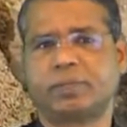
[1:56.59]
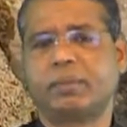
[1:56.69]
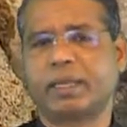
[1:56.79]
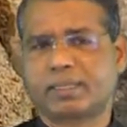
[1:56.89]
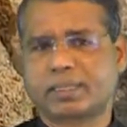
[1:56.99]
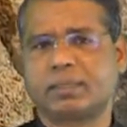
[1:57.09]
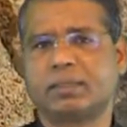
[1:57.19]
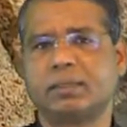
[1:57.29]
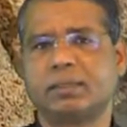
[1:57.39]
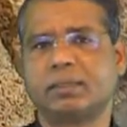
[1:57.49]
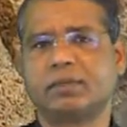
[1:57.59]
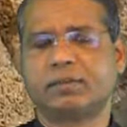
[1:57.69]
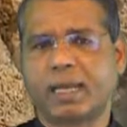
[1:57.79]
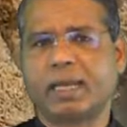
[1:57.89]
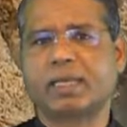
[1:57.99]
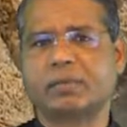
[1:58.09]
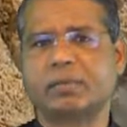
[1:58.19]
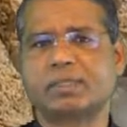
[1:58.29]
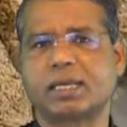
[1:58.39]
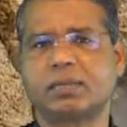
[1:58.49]
Aber jetzt frage ich
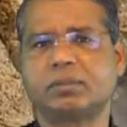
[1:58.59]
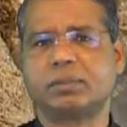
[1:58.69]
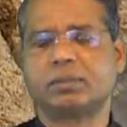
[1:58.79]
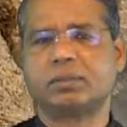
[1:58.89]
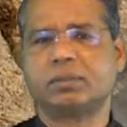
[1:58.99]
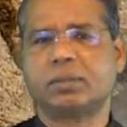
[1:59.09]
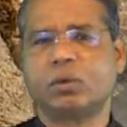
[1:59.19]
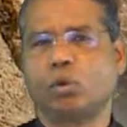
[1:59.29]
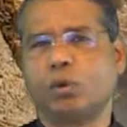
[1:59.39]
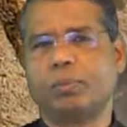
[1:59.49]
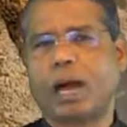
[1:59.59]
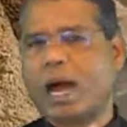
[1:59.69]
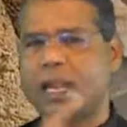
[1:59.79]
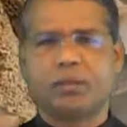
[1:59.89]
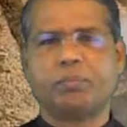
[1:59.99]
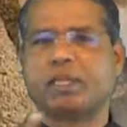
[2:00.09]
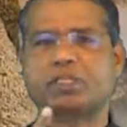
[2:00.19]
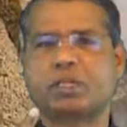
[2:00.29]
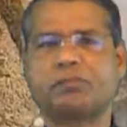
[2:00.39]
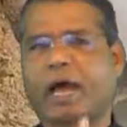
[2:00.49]
mich selber, ob alle
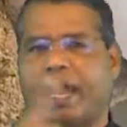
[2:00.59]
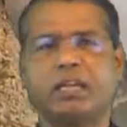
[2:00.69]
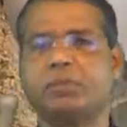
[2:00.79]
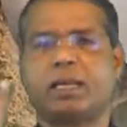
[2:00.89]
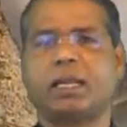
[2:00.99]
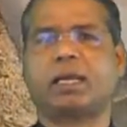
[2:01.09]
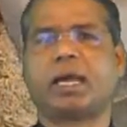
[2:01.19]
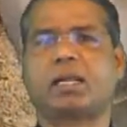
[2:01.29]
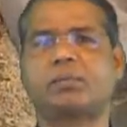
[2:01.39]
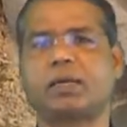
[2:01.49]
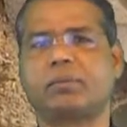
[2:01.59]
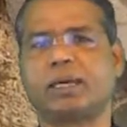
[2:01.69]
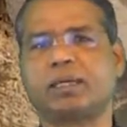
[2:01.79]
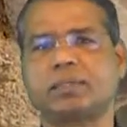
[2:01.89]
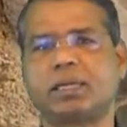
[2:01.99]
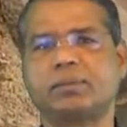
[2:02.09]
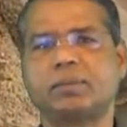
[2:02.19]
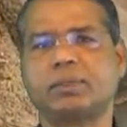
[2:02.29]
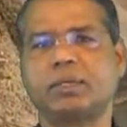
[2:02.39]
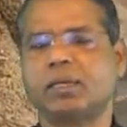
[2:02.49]
Menschen auf einmal eine Karma gemacht
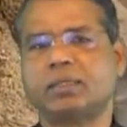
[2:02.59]
haben,